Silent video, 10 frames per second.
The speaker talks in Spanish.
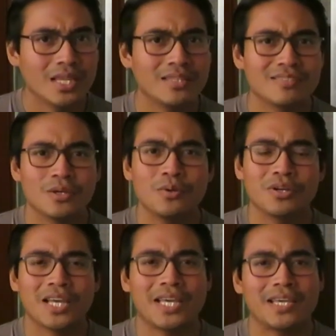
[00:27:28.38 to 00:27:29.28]
de
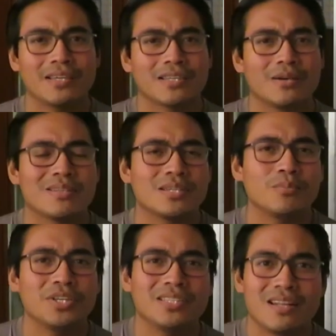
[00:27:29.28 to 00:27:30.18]
seguro que, va a ser
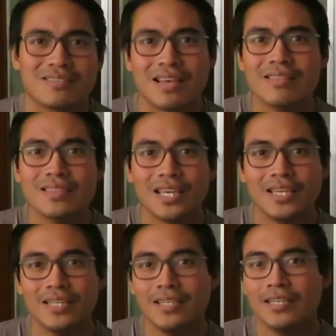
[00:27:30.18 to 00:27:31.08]
muy interesante
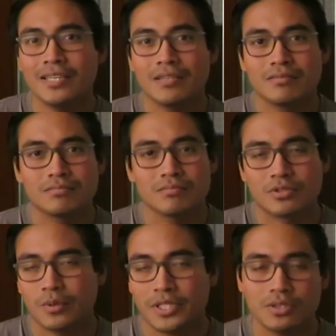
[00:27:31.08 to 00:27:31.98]
y
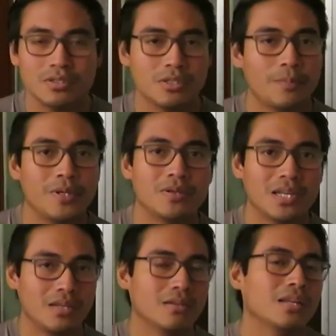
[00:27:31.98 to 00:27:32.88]
sobre todo espero
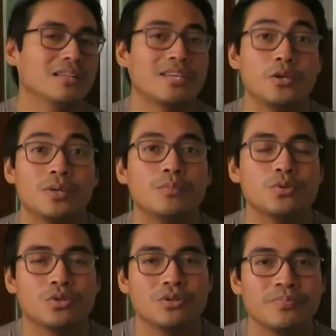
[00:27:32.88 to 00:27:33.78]
que, les ayude
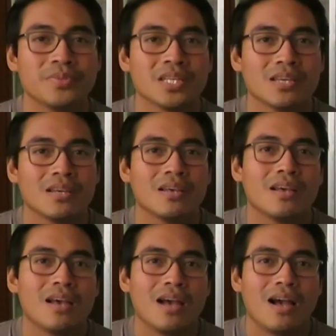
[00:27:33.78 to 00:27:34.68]
mucho
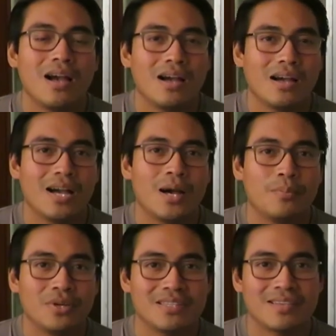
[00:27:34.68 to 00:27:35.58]
a, a
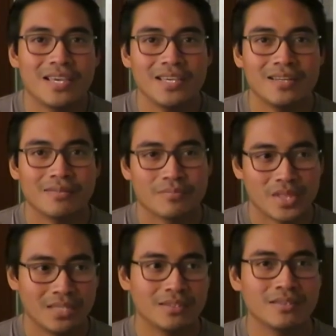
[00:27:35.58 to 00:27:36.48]
poder seguir
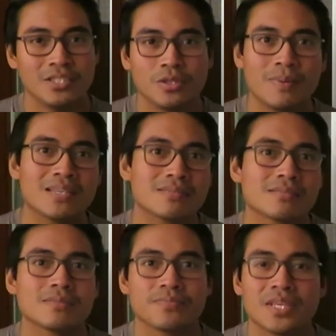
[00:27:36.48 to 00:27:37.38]
entendiendo
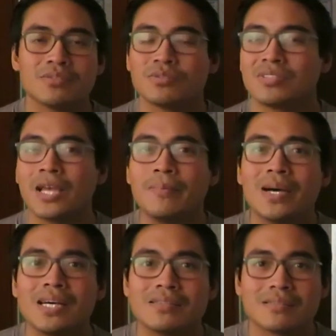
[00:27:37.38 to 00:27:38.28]
más estos
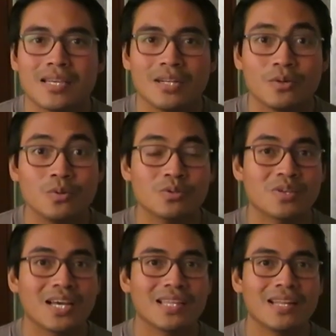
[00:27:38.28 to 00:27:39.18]
temas, el curso
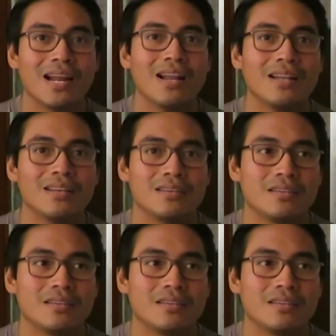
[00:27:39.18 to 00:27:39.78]
en general